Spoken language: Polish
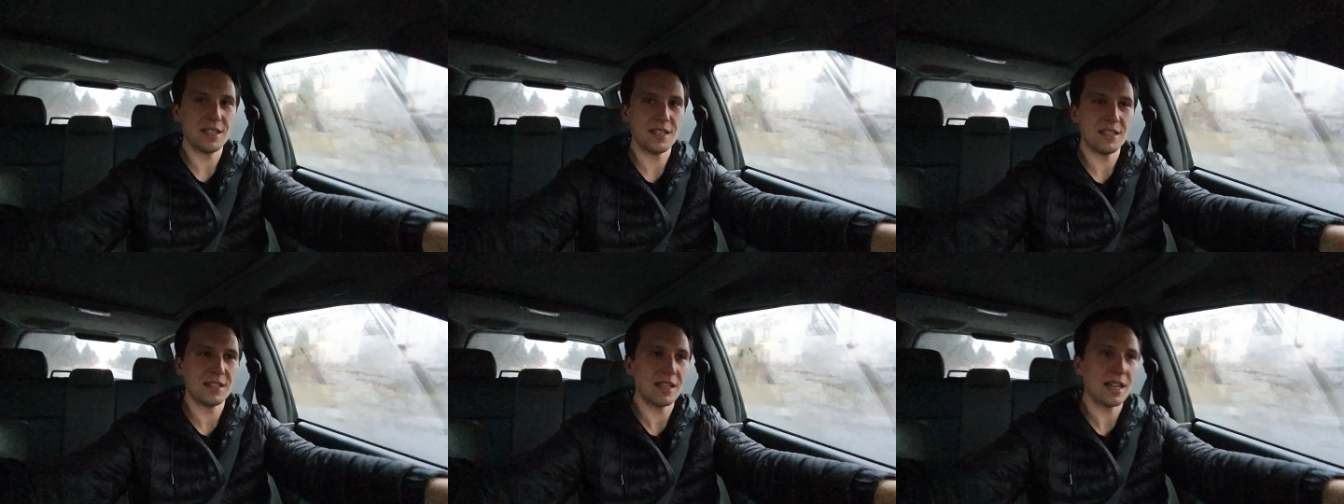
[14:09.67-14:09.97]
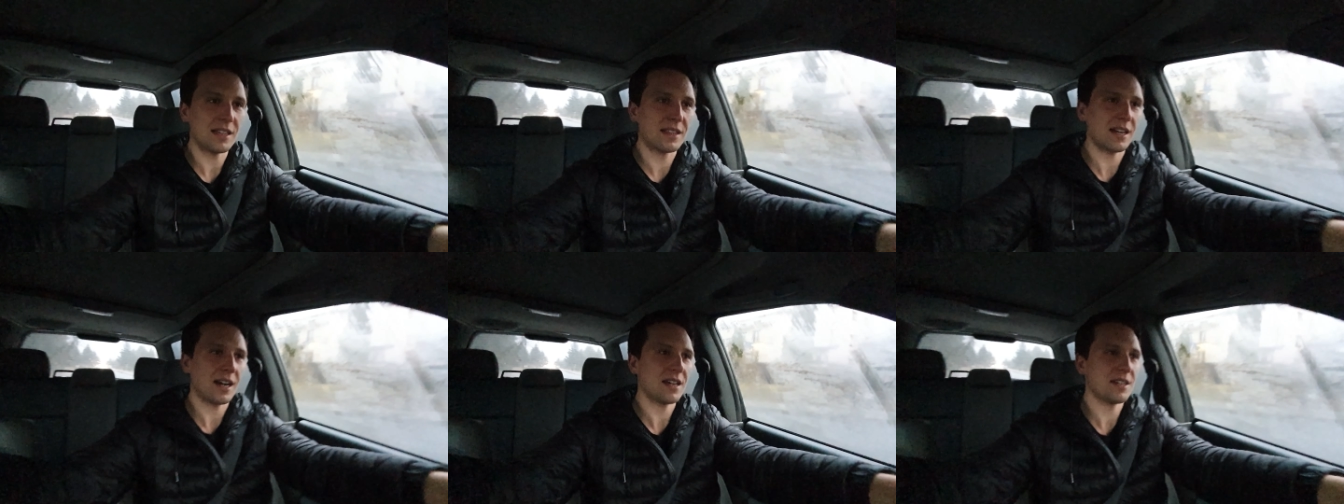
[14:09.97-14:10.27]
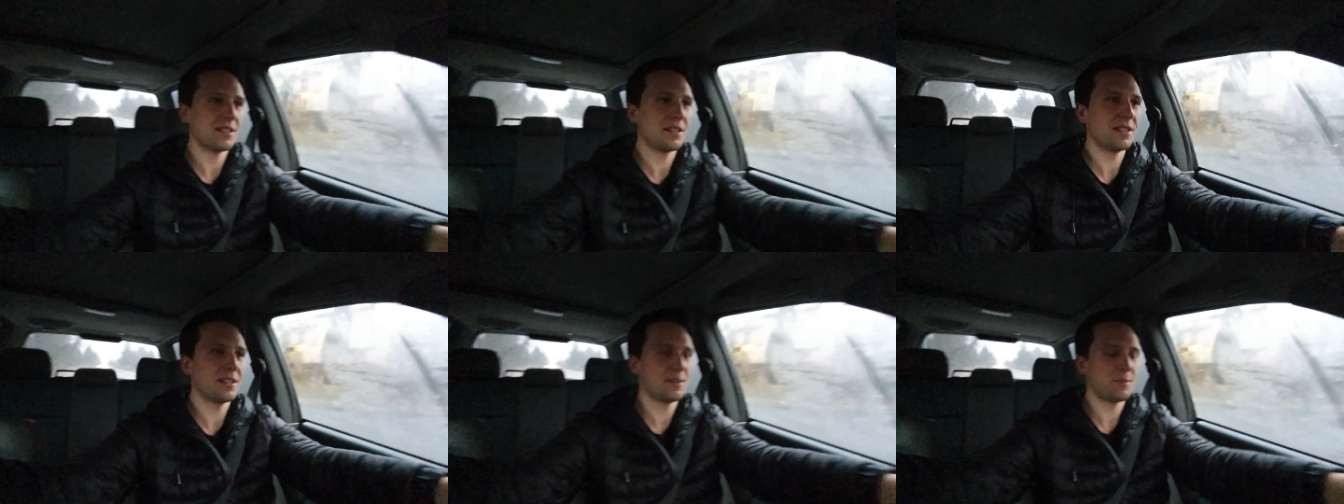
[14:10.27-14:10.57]
na
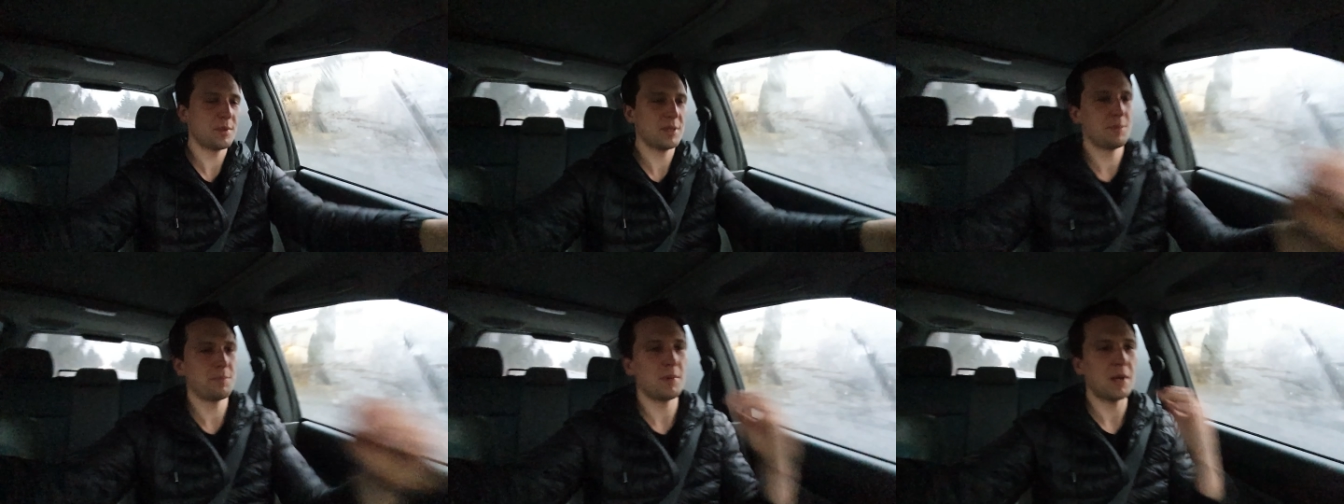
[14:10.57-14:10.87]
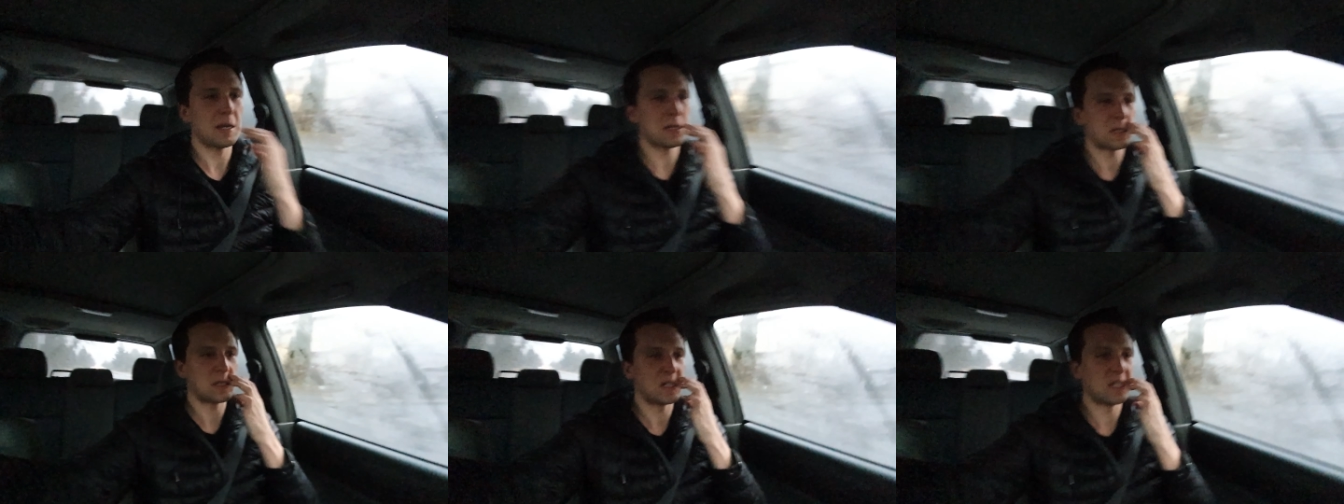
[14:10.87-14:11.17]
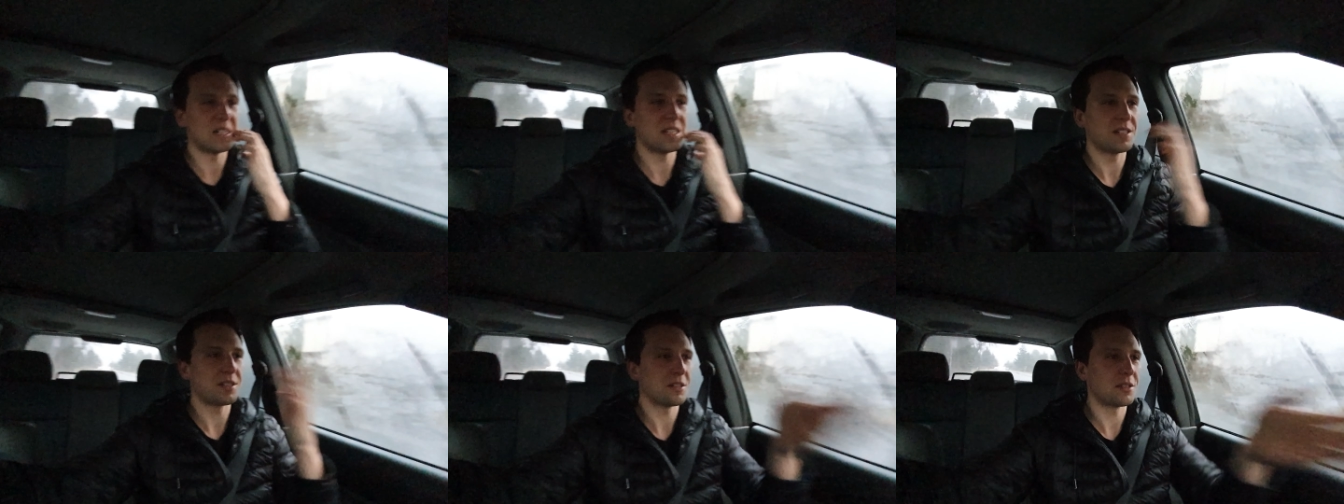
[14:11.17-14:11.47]
trasie jest bezpieczny,
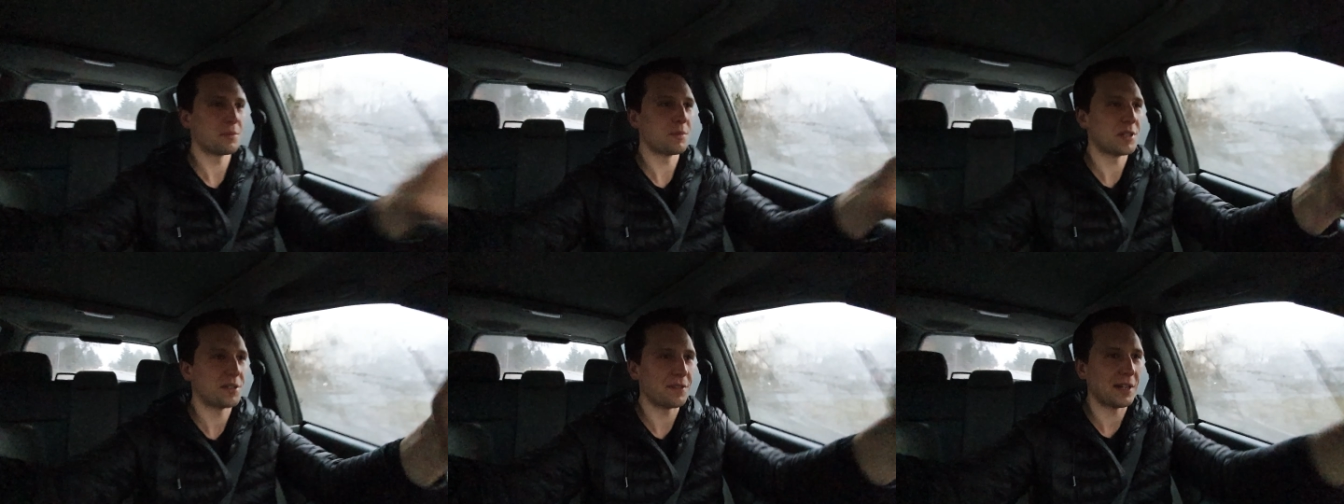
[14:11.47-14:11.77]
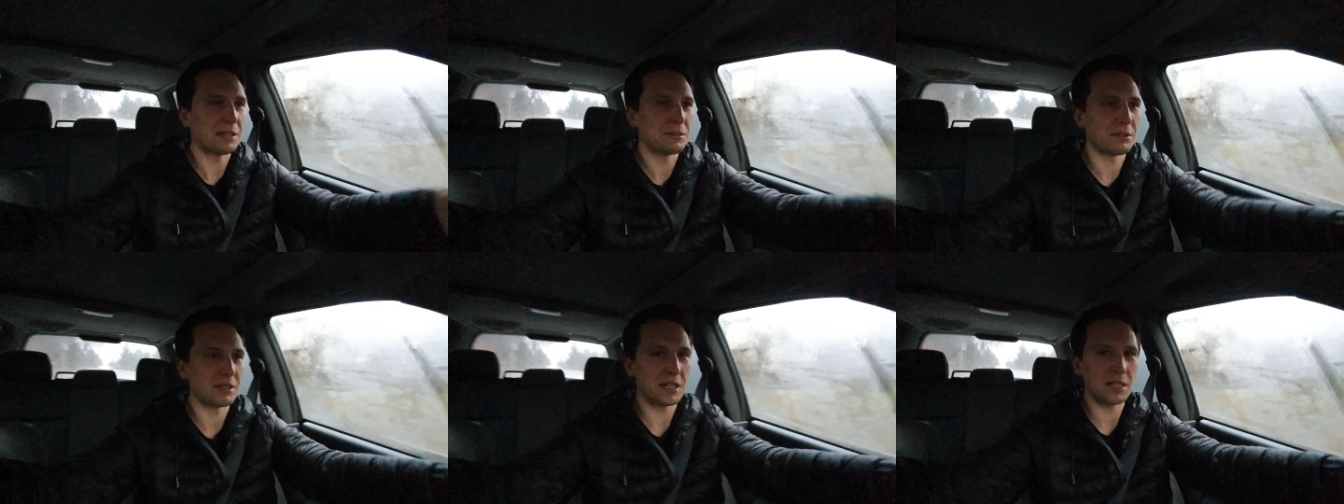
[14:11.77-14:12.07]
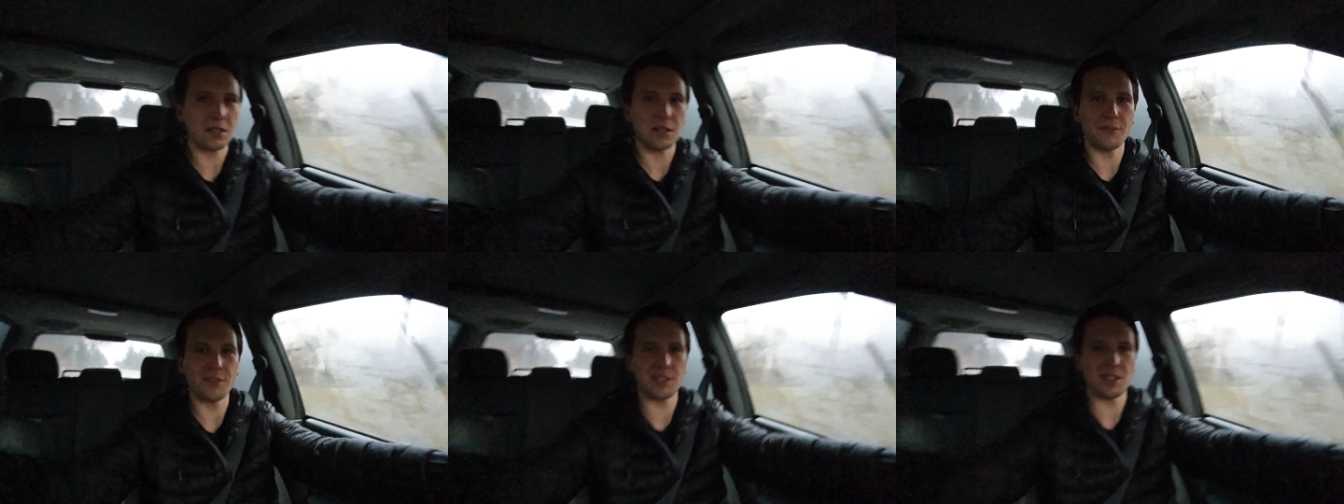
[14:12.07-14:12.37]
jeszcze sobie światło
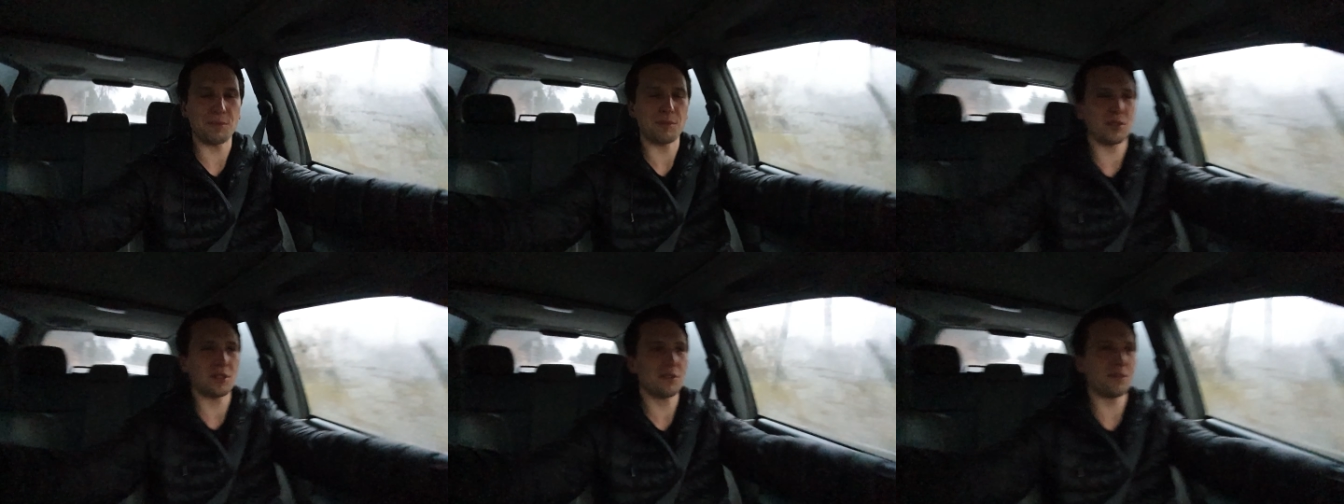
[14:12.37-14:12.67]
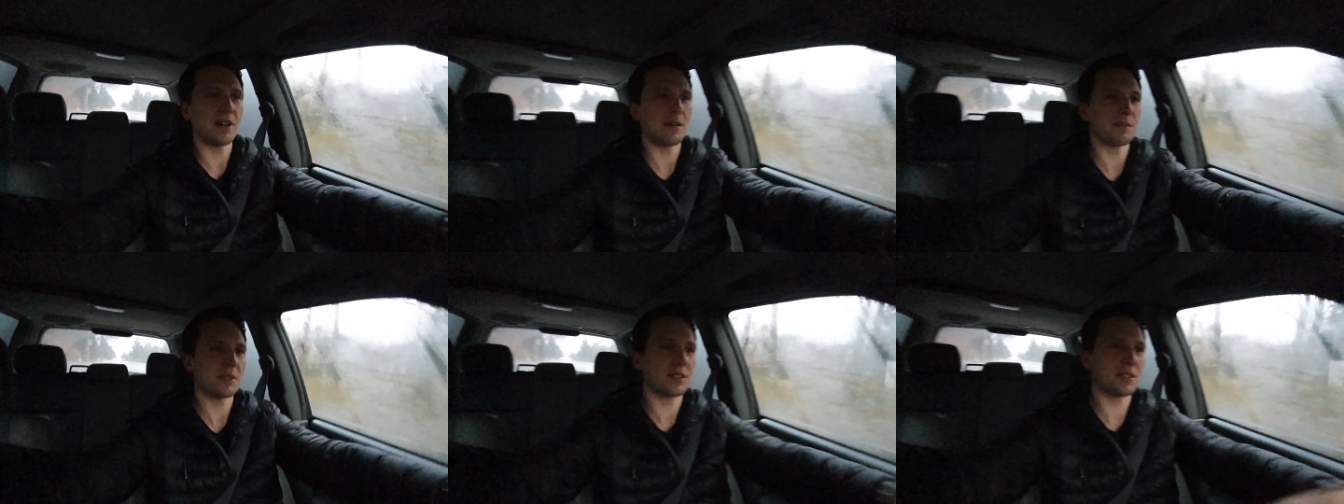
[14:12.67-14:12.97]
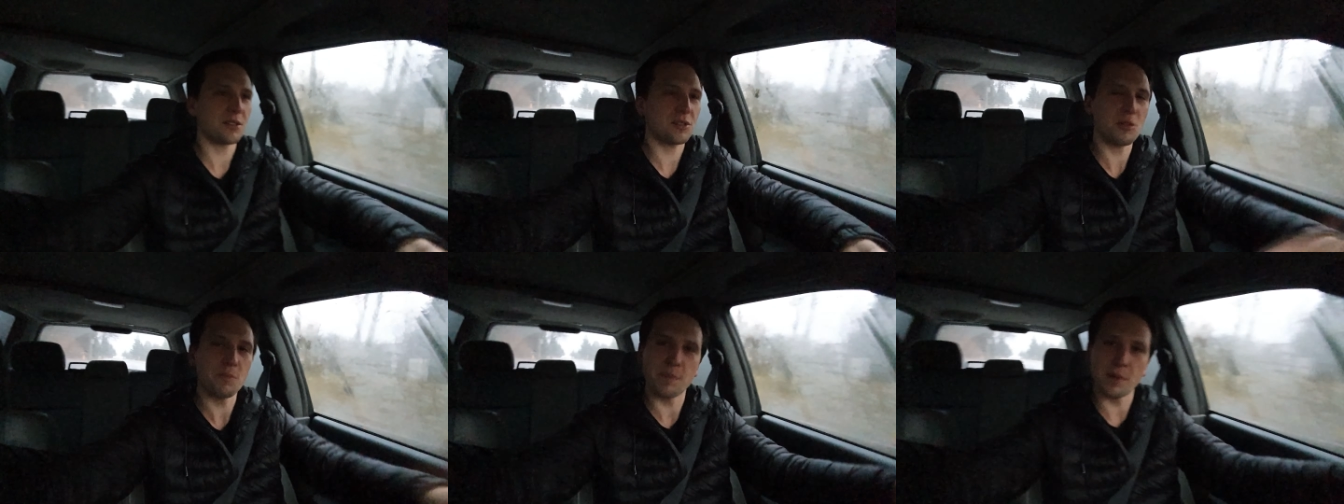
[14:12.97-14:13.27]
dodatkowe zamontowałem,
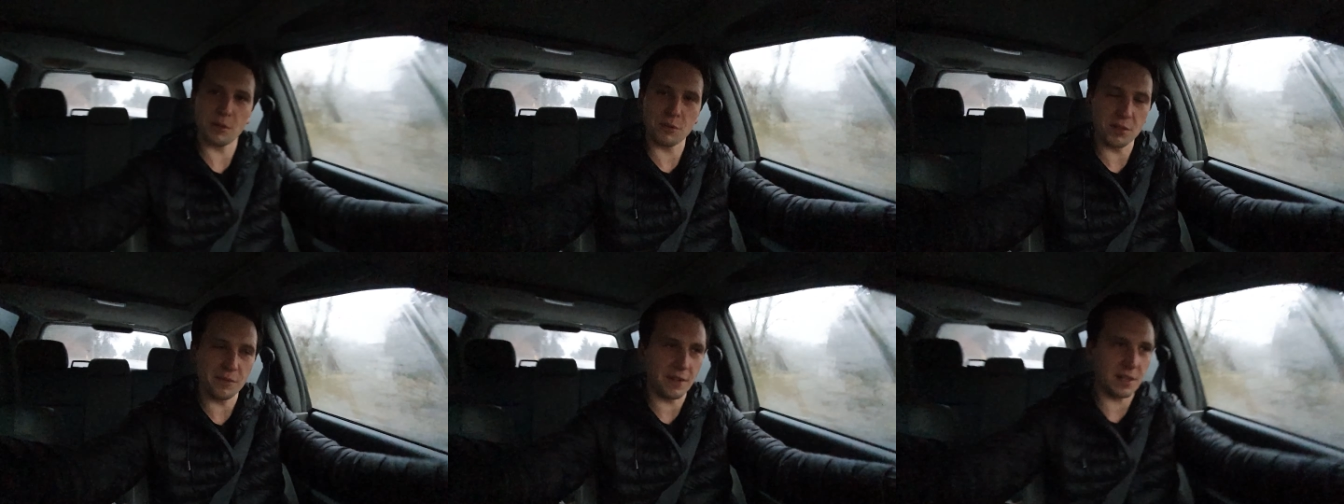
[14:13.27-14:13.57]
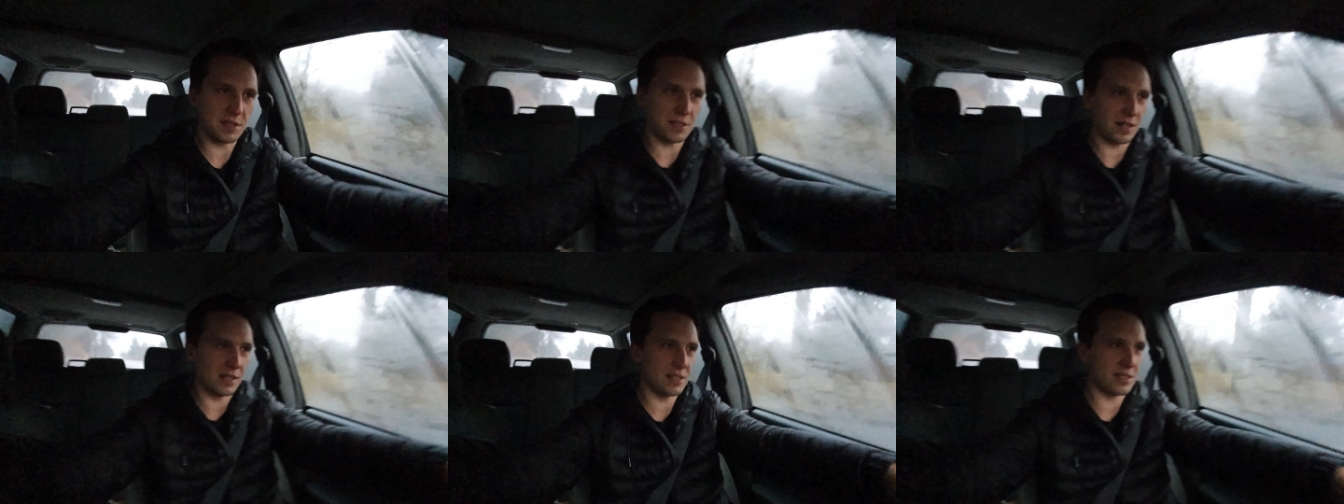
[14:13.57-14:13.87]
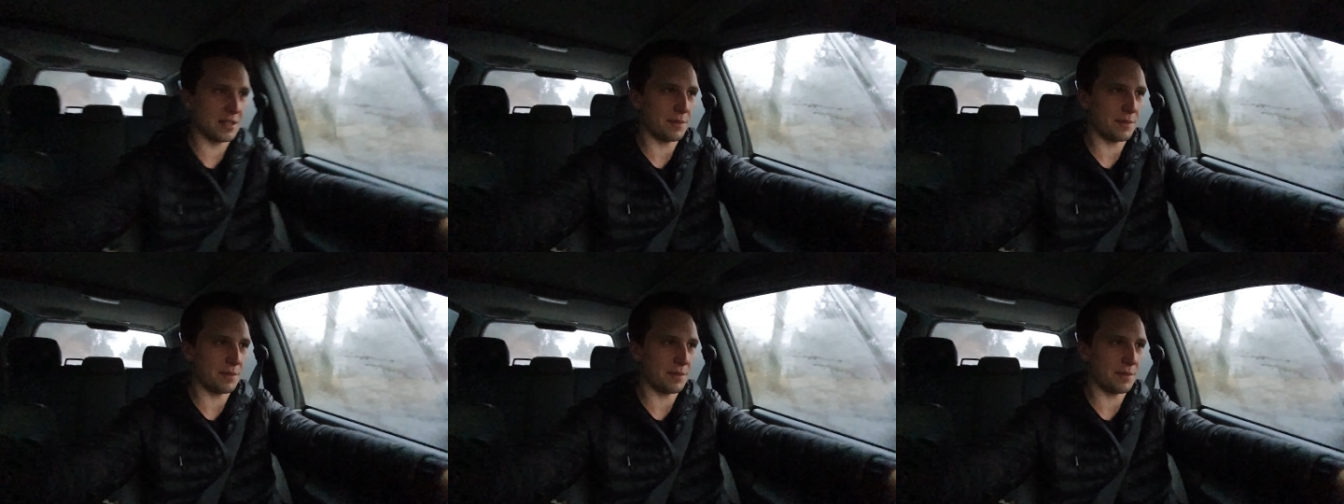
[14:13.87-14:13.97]
także super uniwersalny